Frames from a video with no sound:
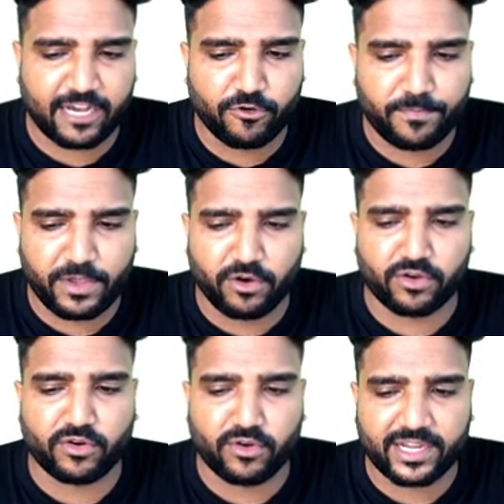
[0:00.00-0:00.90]
का
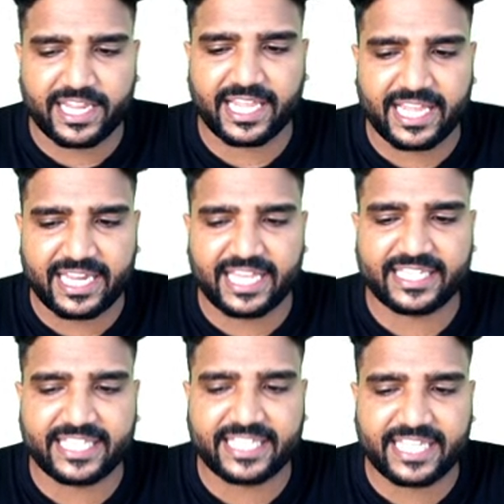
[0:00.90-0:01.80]
उपयोग रोकने के लिए
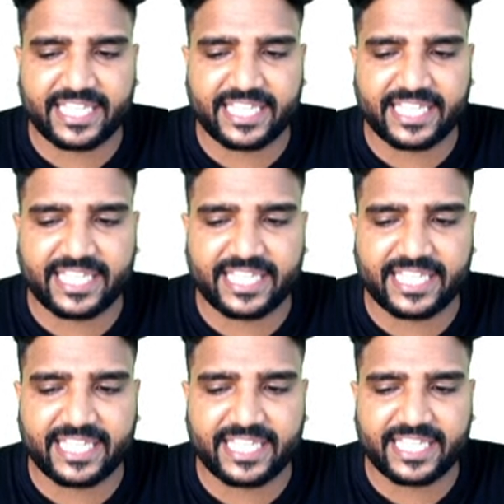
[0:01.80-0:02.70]
सिग्नल के रूप
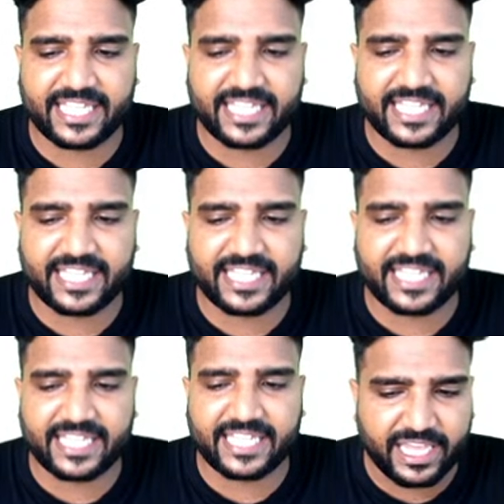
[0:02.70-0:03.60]
में किया जाता है
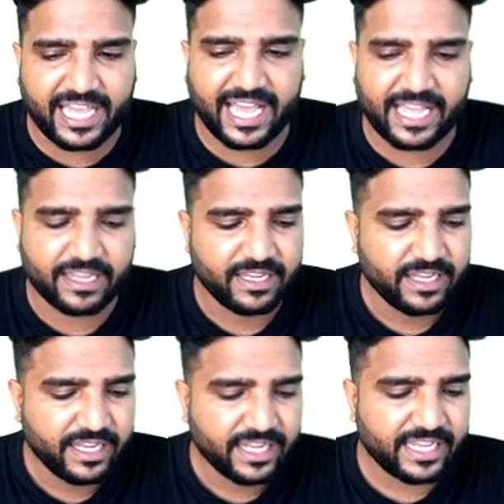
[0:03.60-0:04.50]
क्योंकि यह
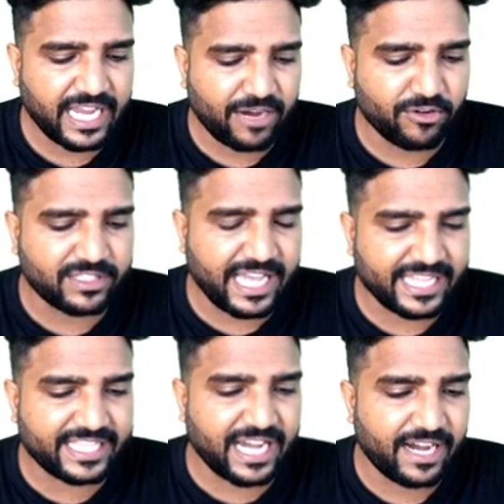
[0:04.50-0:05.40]
क्या होता है
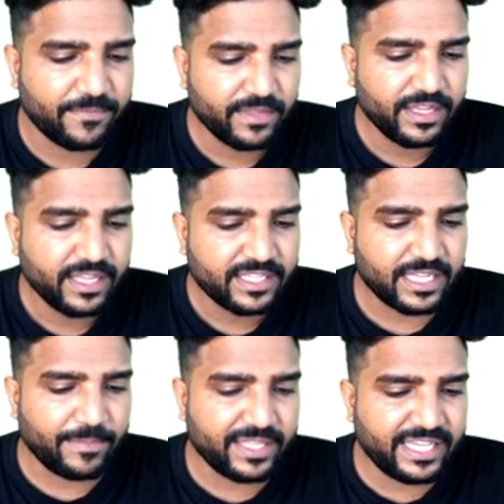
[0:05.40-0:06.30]
इसका
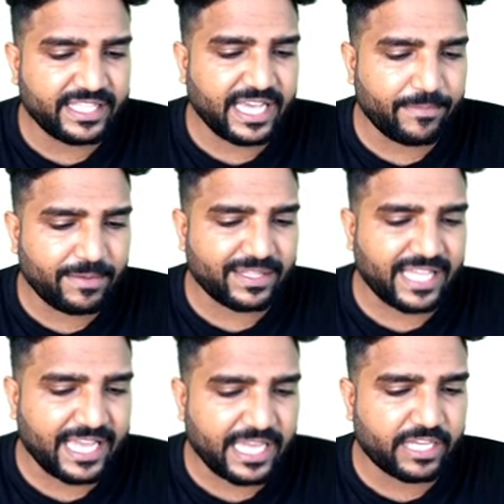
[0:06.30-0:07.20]
सभी दीदियां भी
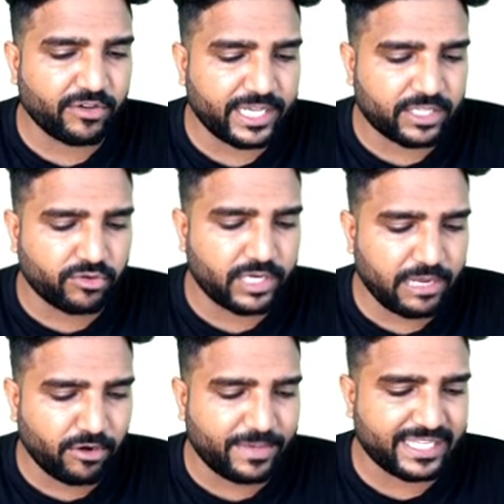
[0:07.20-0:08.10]
बताएंगी क्योंकि स्कूटी
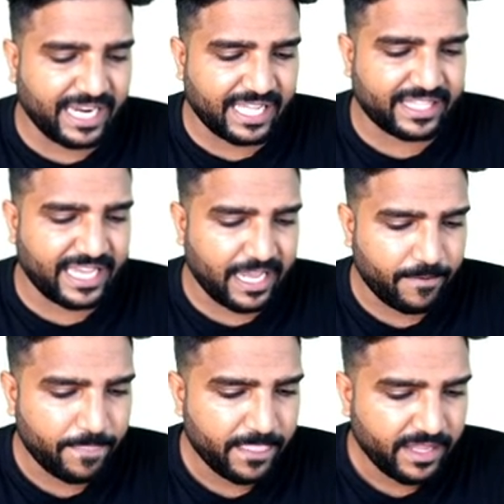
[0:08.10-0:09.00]
वो भी चलाती हैं
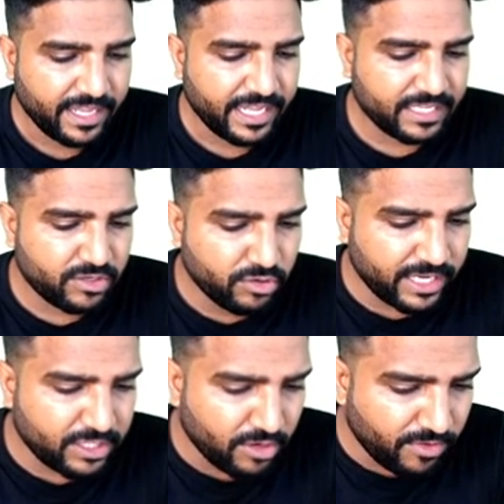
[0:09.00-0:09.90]

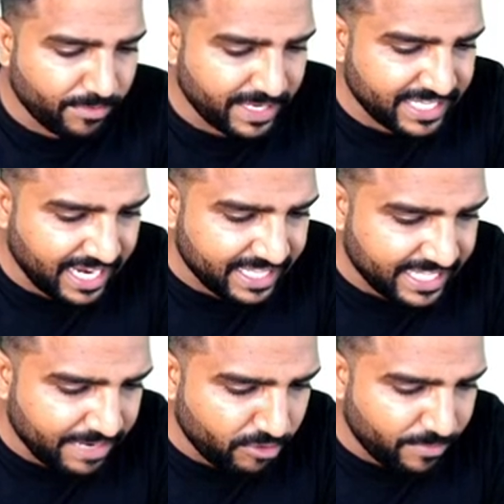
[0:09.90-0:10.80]
स्कूटी तो वो भी
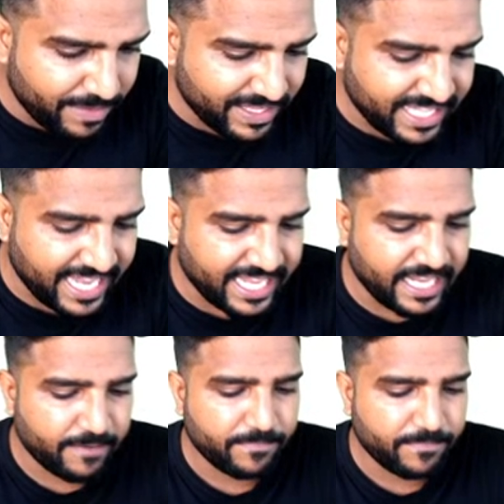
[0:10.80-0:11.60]
चलाती हैं वो भी बताएंगी